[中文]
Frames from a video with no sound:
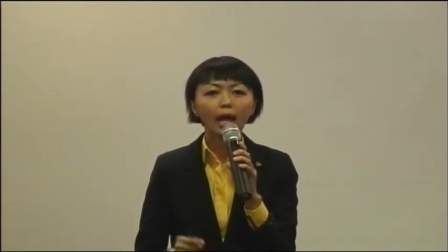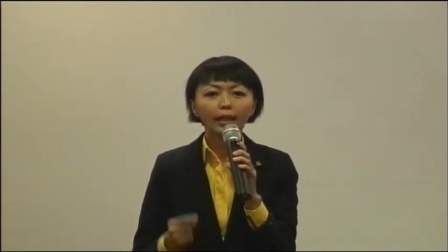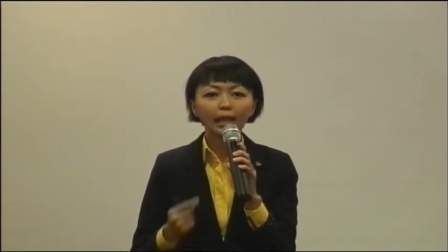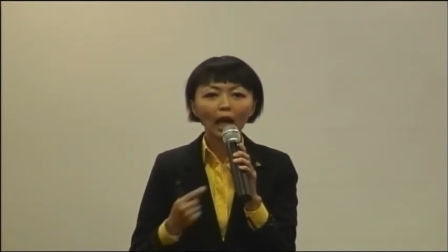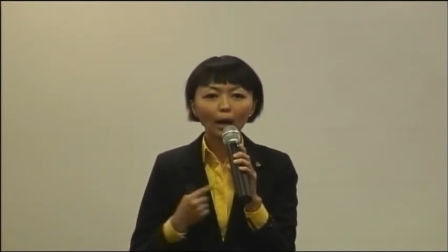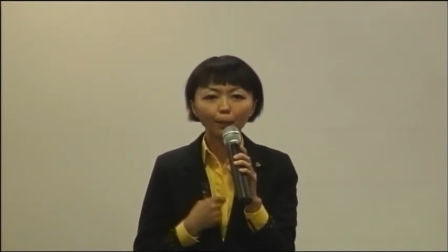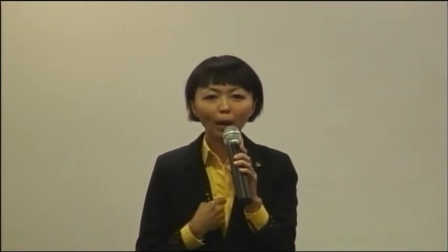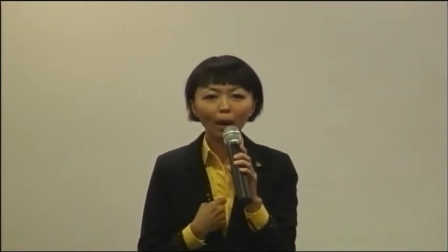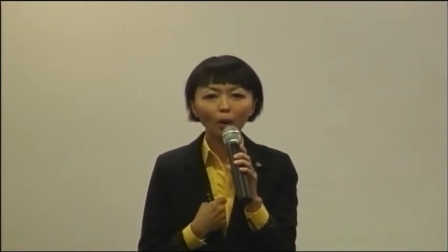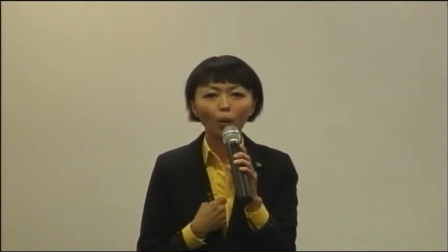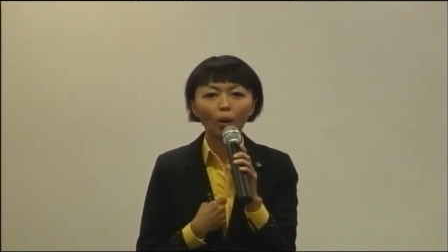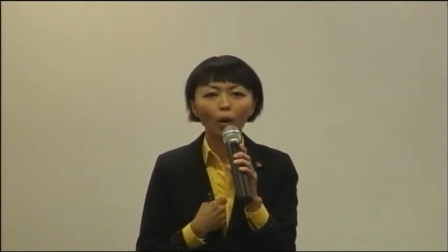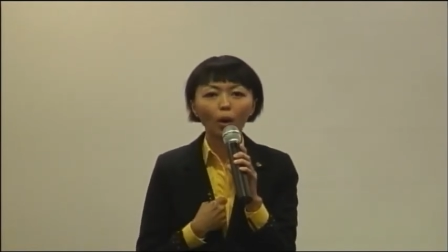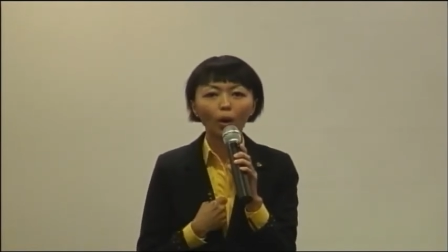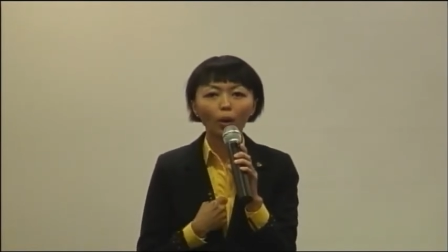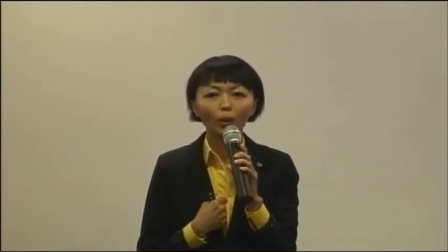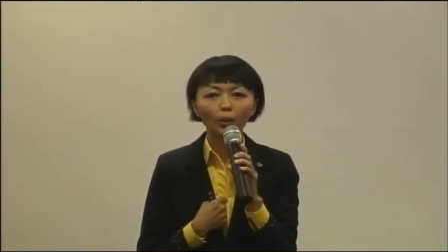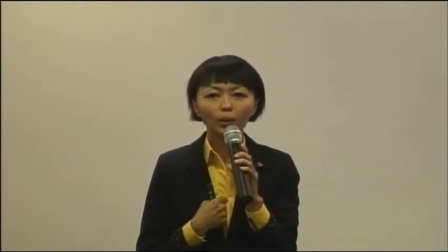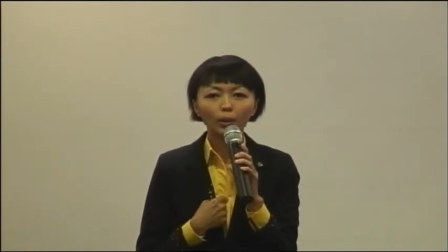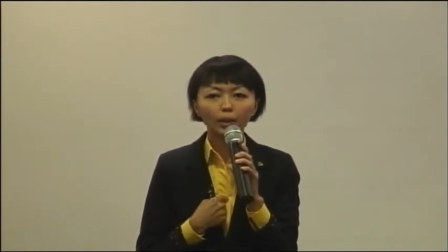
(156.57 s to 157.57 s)
他帮
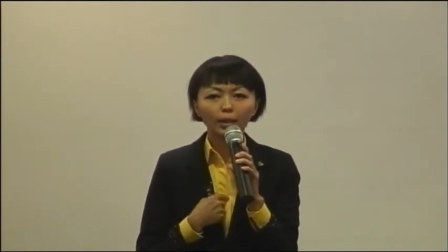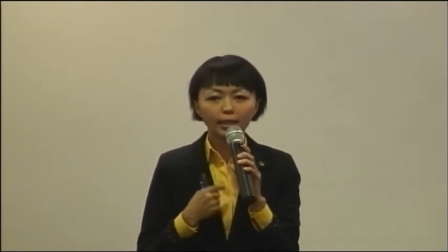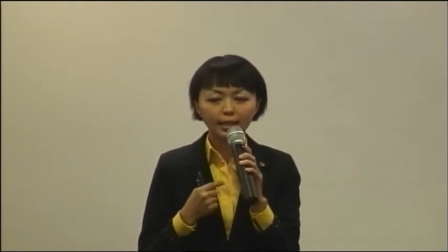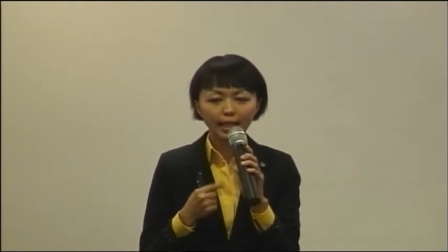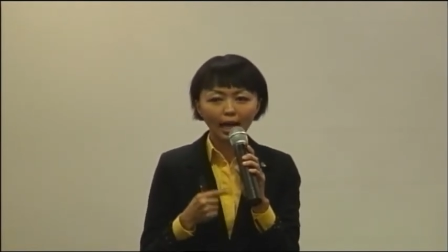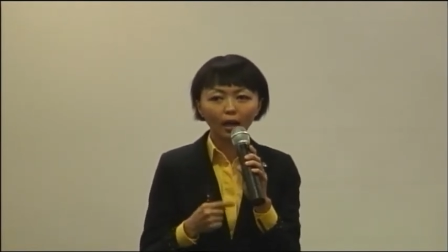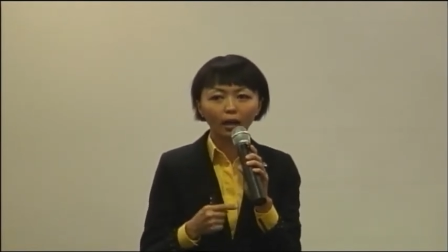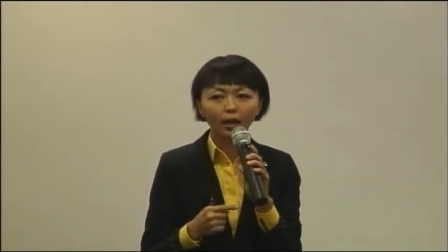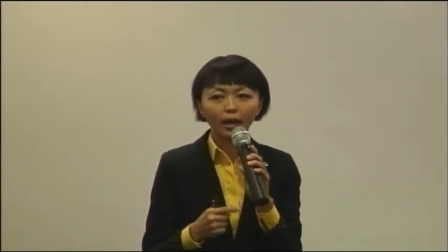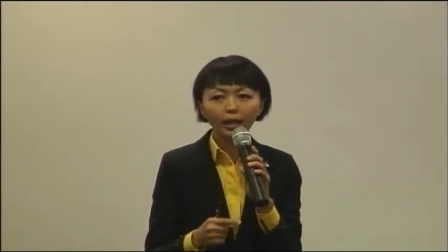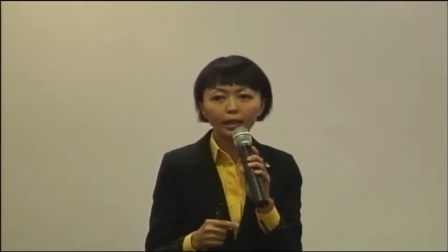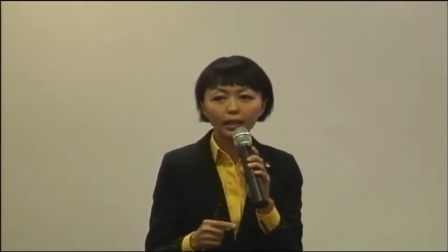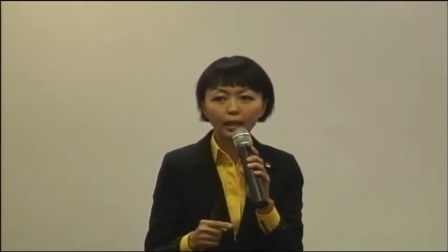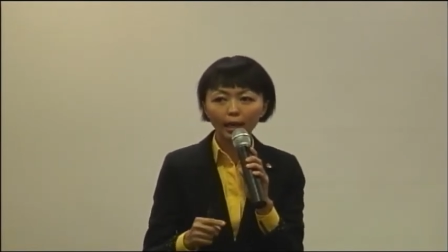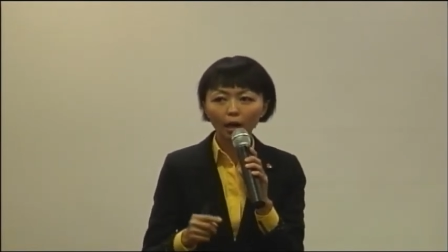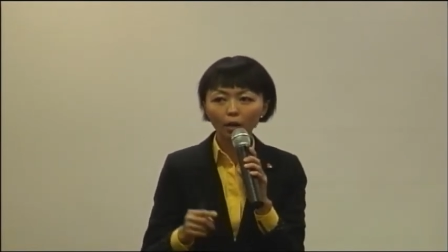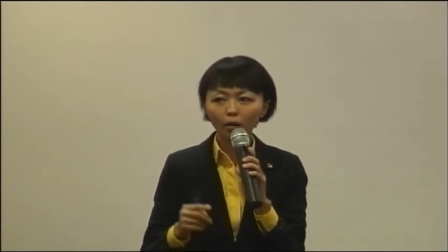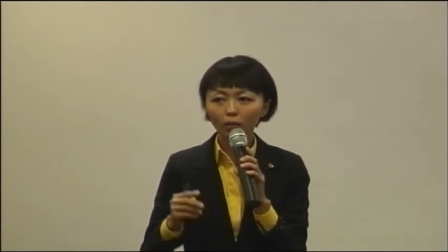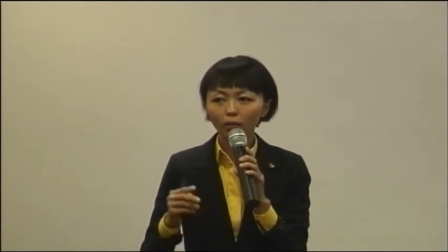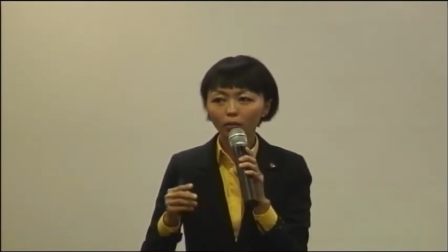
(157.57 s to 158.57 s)
我讲，哎，你
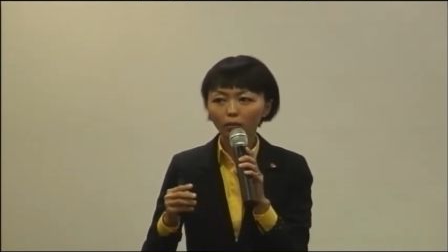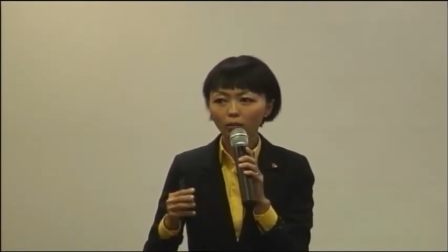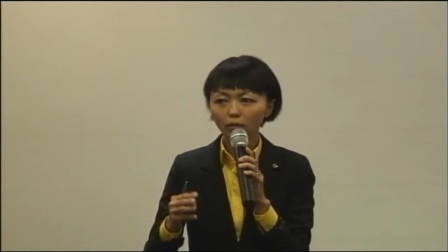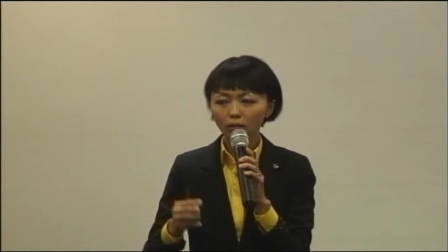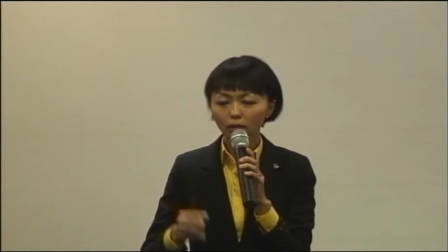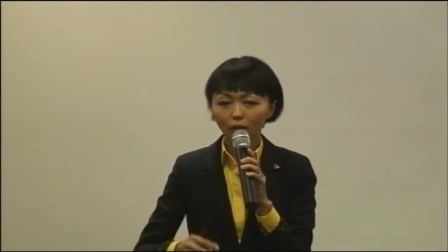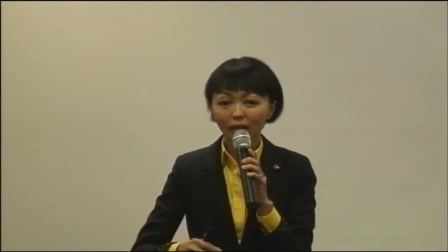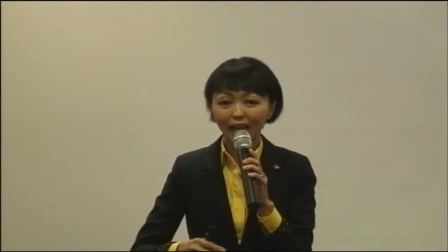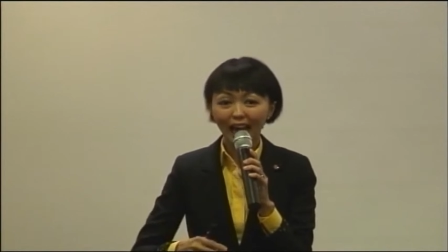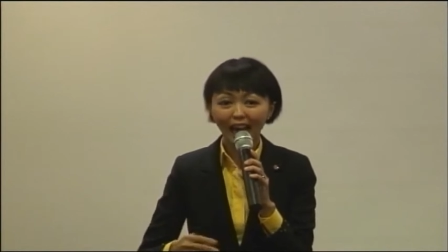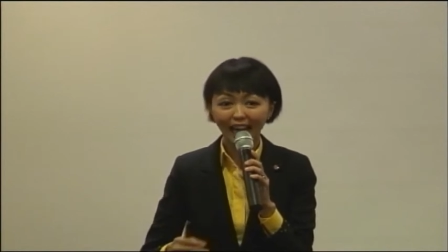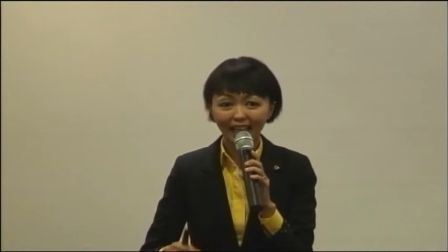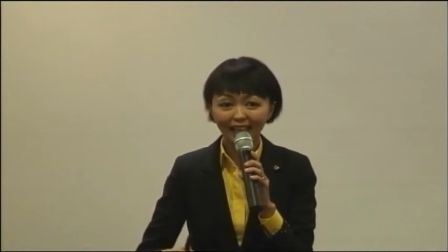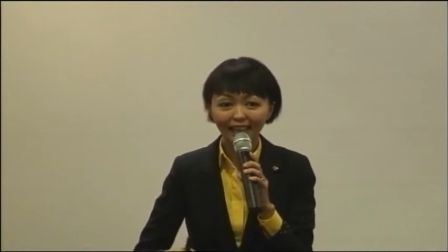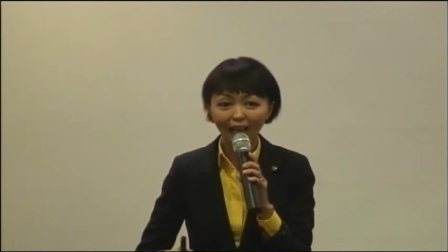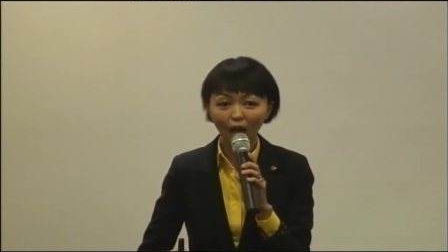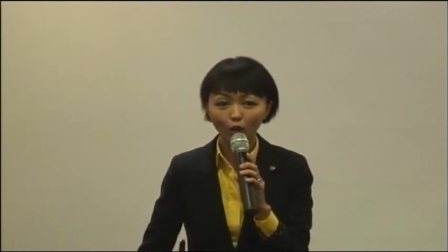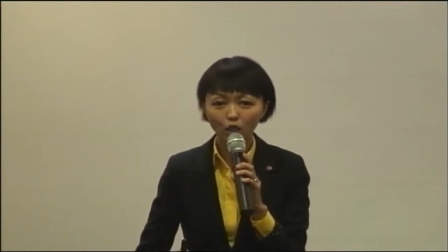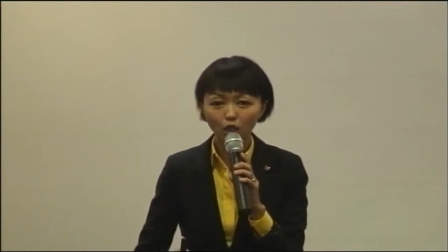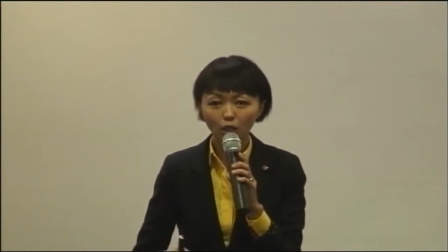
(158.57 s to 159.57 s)
要开
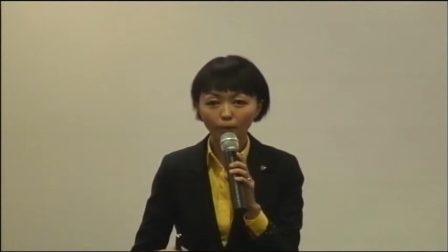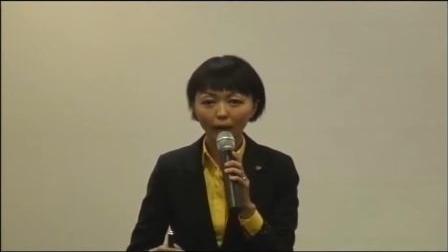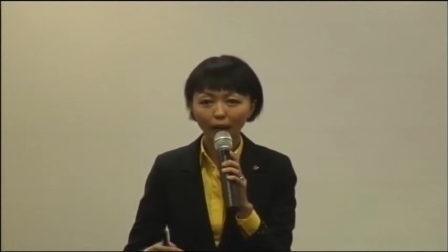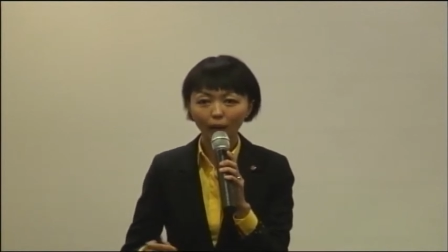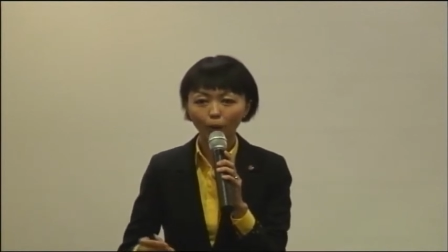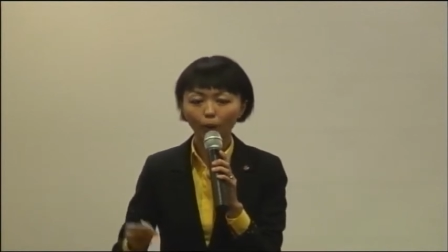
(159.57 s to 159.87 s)
刀是吗？